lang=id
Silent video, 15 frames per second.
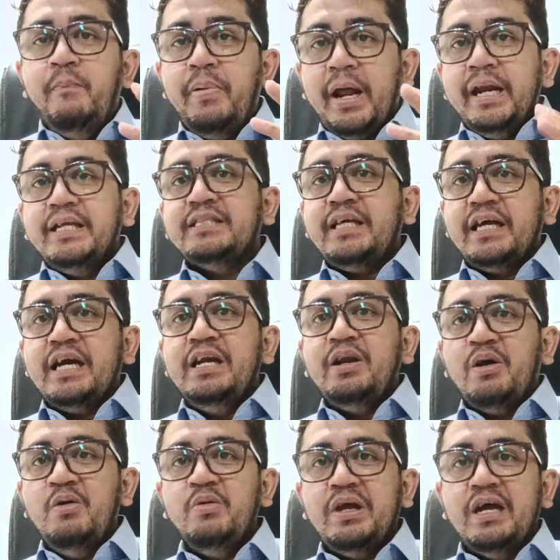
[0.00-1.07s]
prediksi saya kan
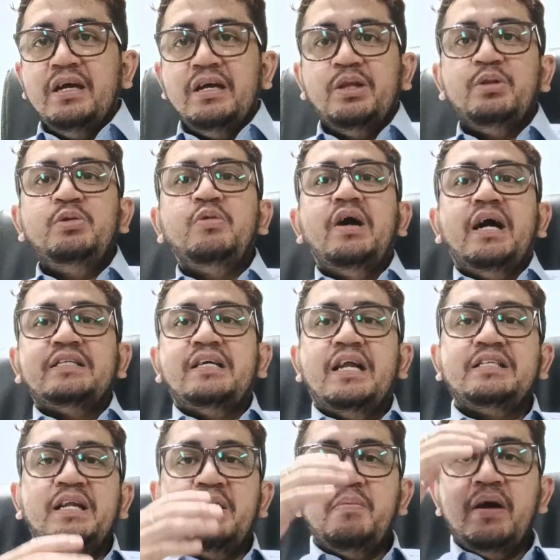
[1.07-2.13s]
draw ya itu juga nggak
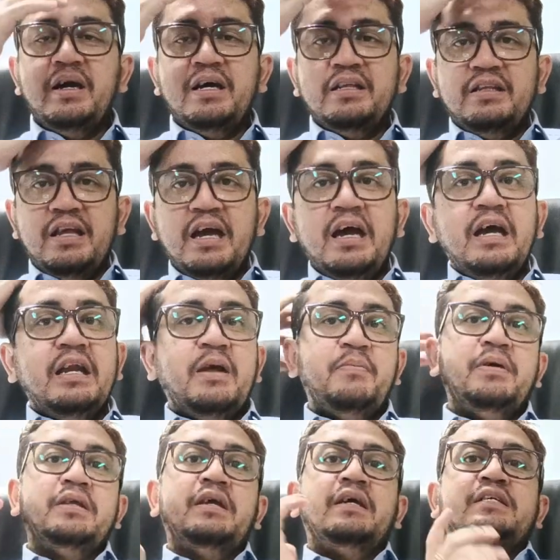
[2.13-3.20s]
salah-salah banget ya
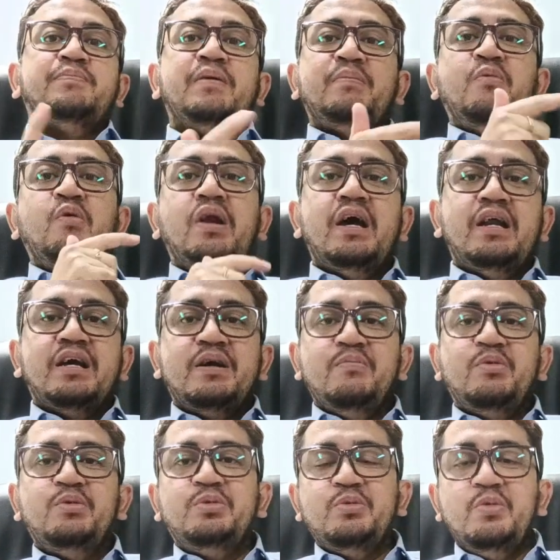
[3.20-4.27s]
namanya sepak bola ada
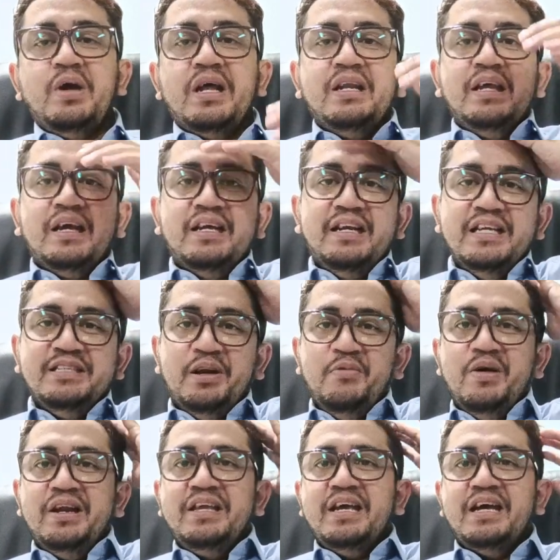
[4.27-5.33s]
keberuntungan ya kan Ezra
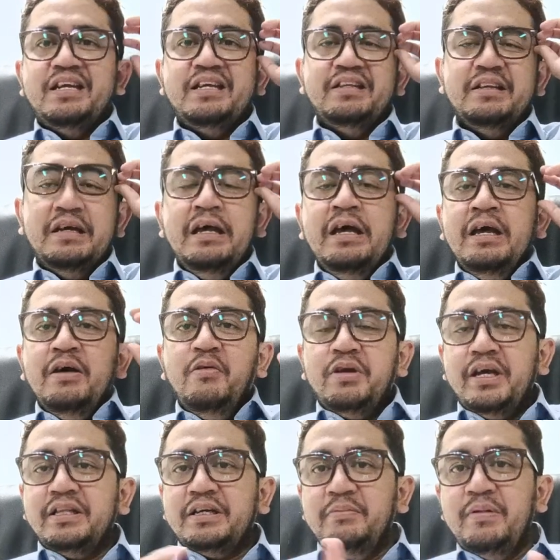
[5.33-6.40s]
Walian gitu
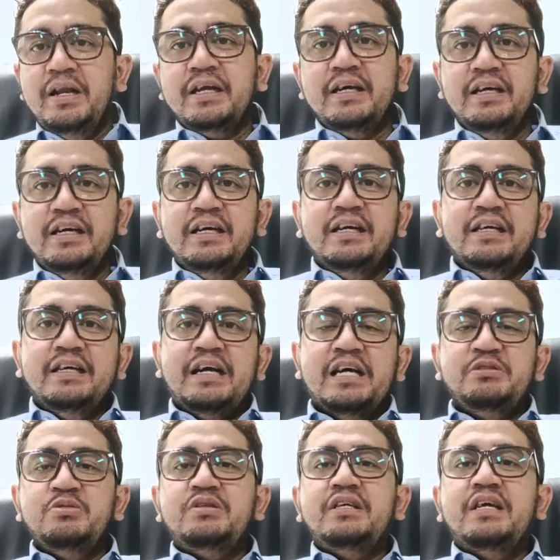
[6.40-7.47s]
oke kita kembali ke
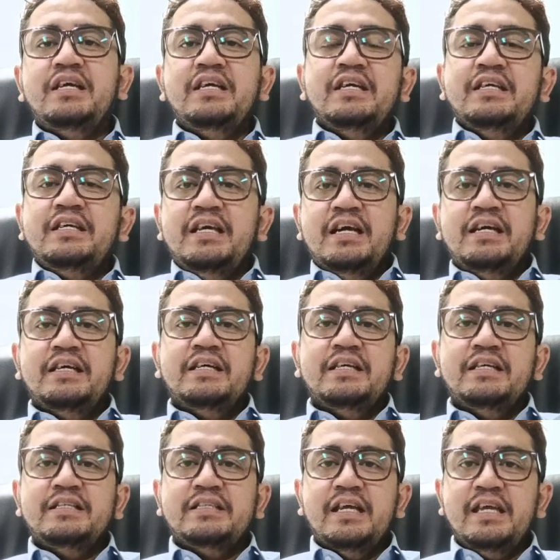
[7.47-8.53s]
kasusnya
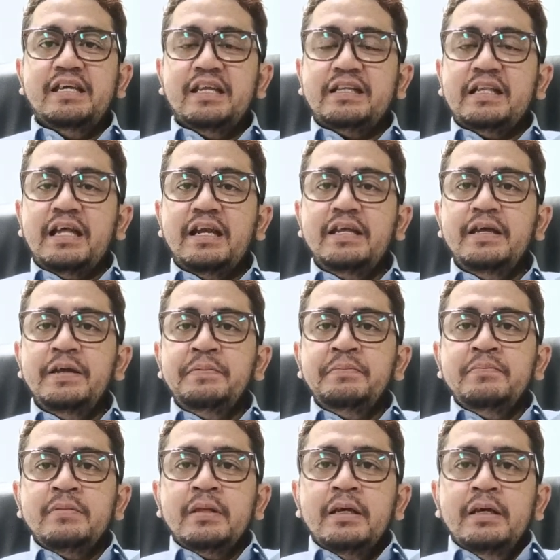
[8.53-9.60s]
yang saya cerita tadi
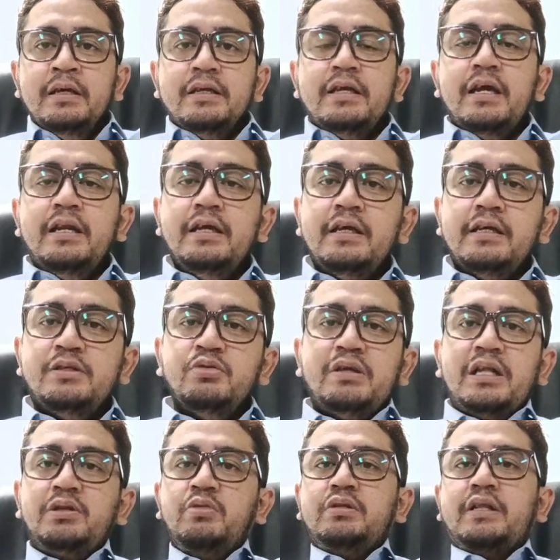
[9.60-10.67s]
jadi
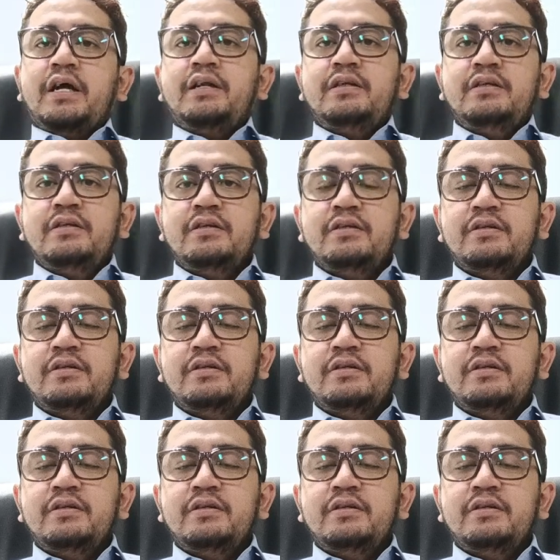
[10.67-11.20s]
Sultan Totan